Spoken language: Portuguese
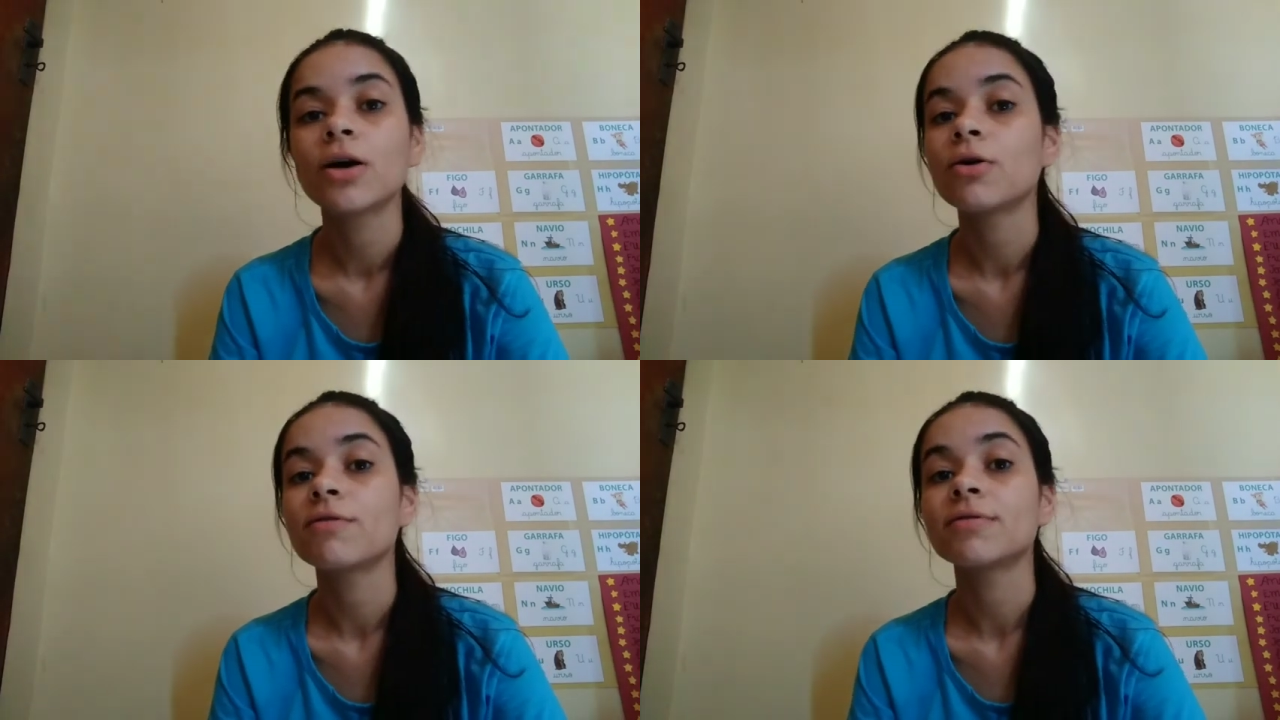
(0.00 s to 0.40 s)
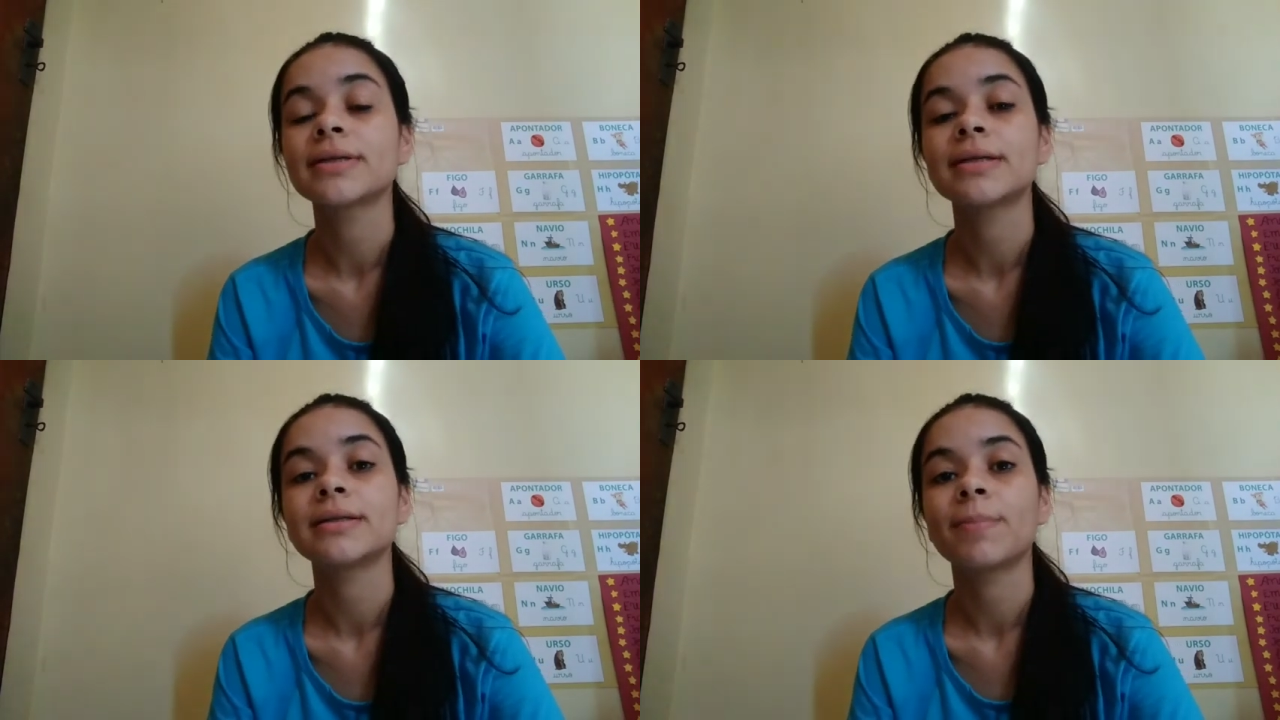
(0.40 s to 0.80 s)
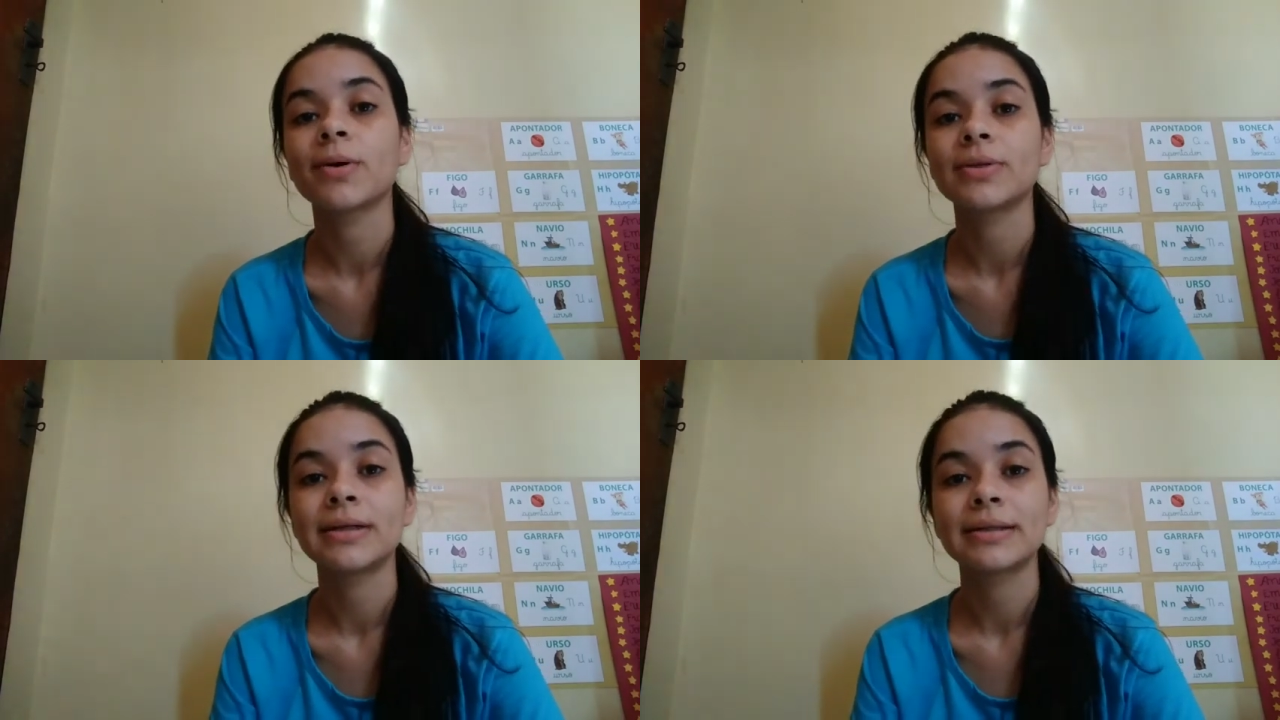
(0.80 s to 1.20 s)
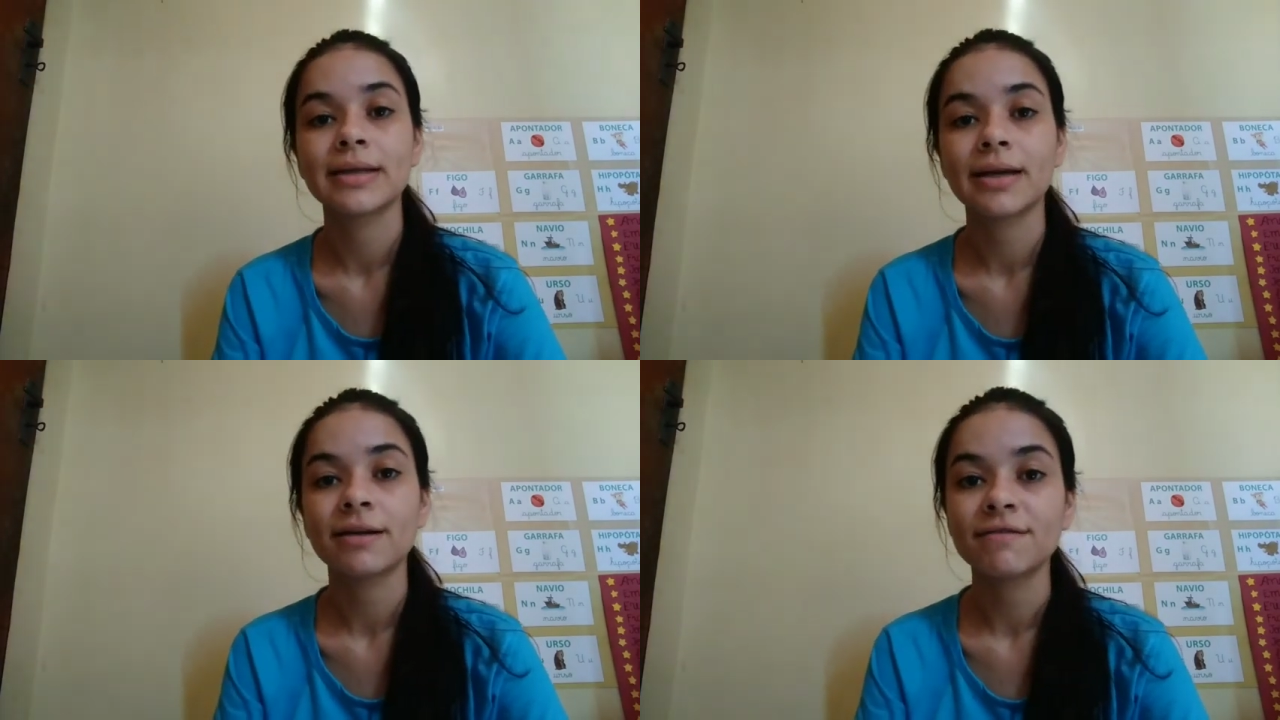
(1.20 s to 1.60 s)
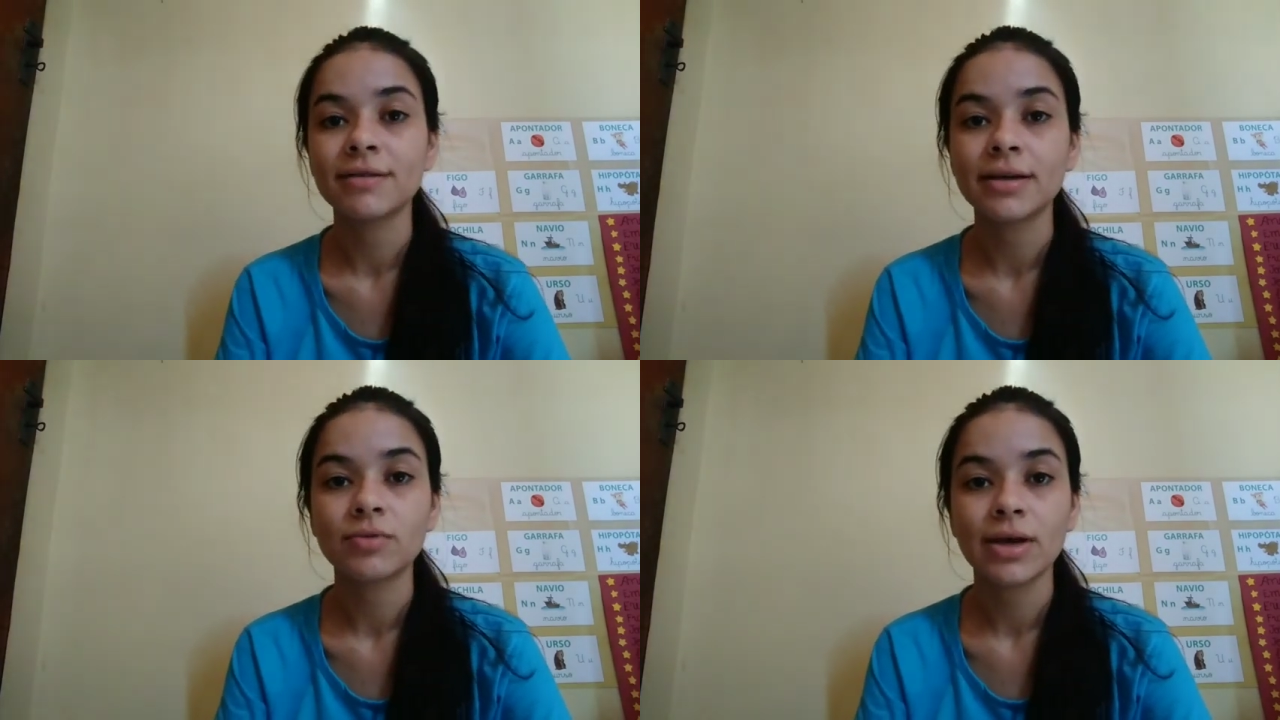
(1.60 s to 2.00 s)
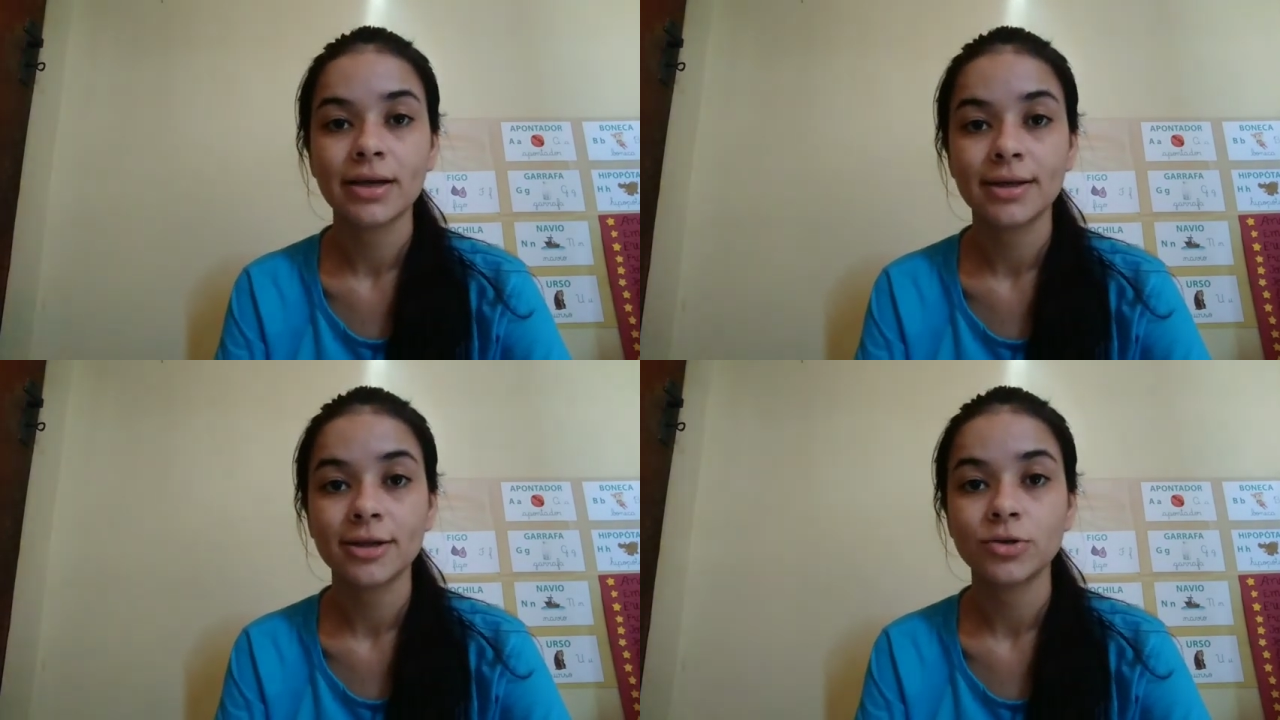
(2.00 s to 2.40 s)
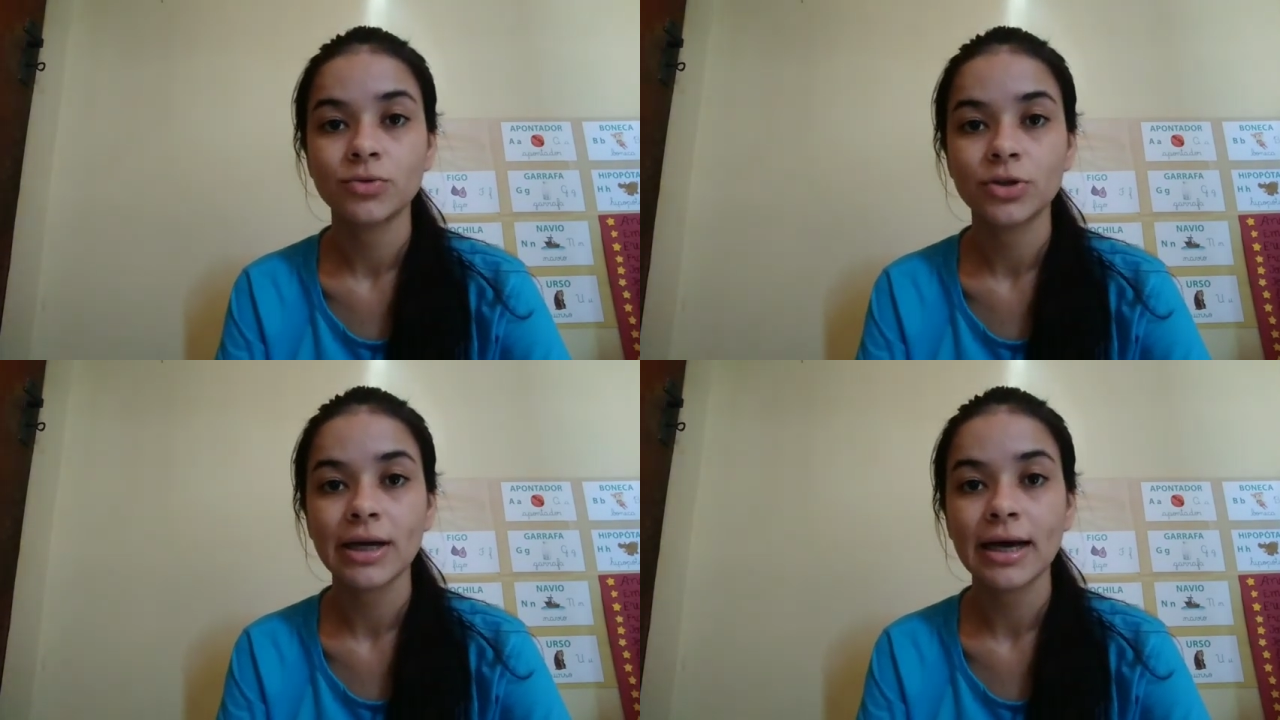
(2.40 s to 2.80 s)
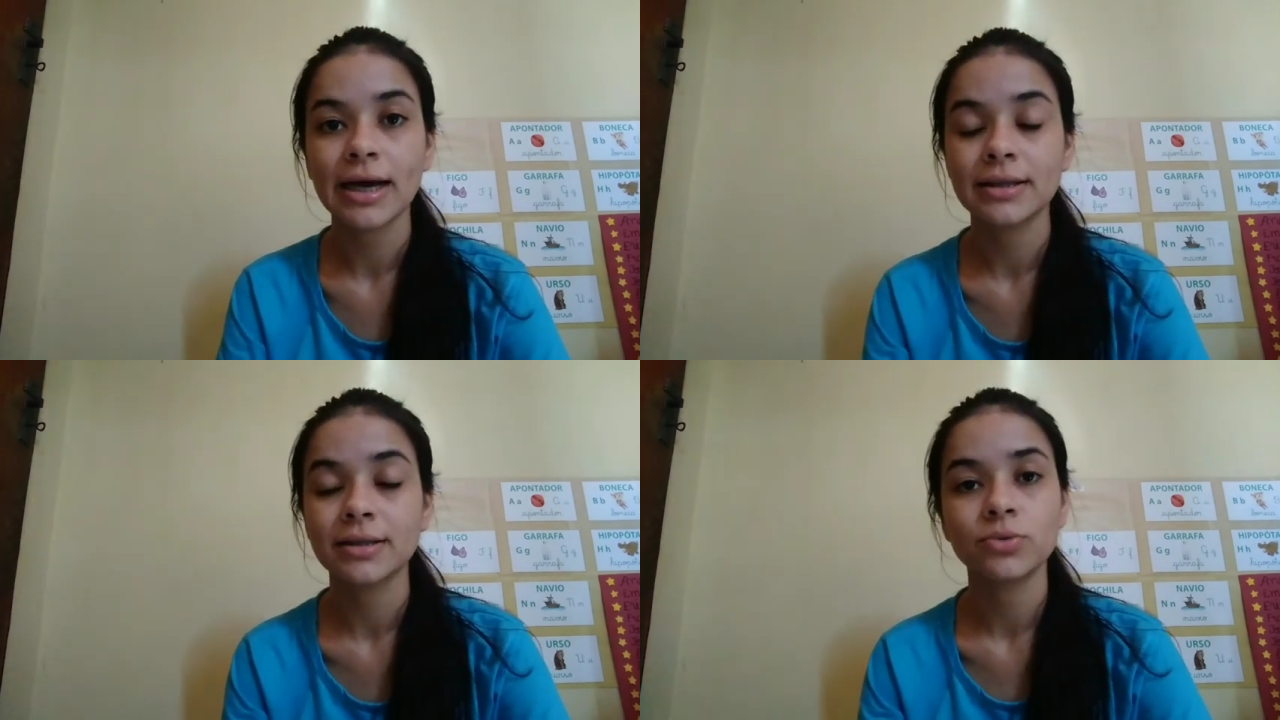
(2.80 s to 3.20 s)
ou vocês podem escrever no caderninho de casa,